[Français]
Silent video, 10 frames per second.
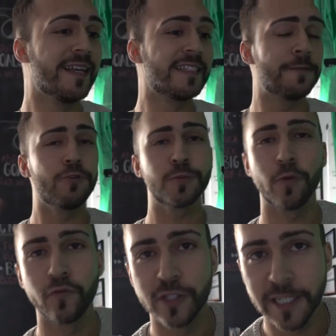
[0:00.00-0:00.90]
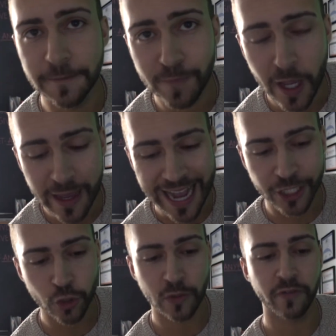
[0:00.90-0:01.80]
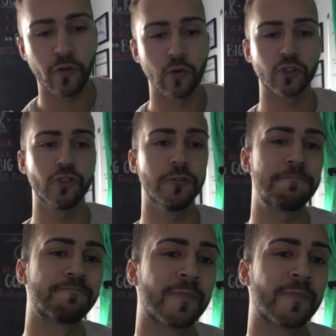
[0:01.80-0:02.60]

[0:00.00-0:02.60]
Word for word: c'est plus pour vous dire à ceux qui font ça,